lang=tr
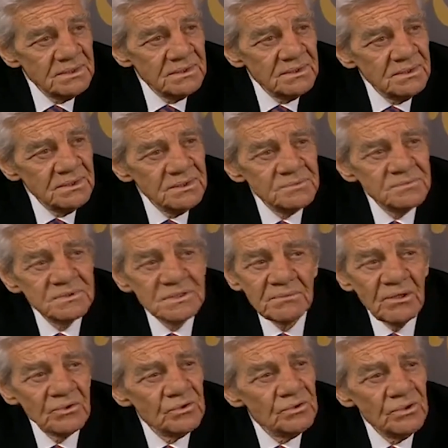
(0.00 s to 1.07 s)
senin hiçbir
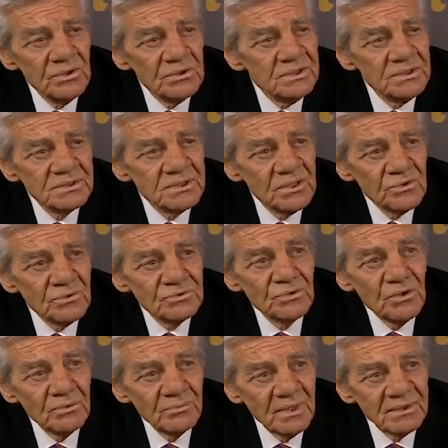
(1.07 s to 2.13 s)
zaman yöneticilikte
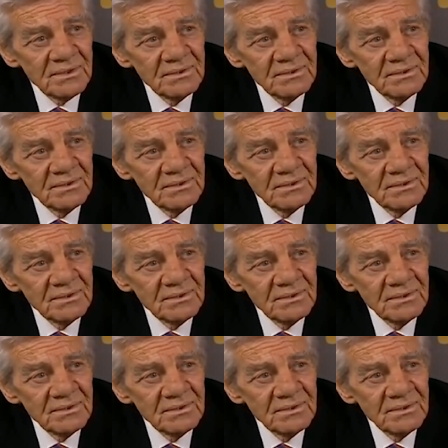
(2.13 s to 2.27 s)
gözün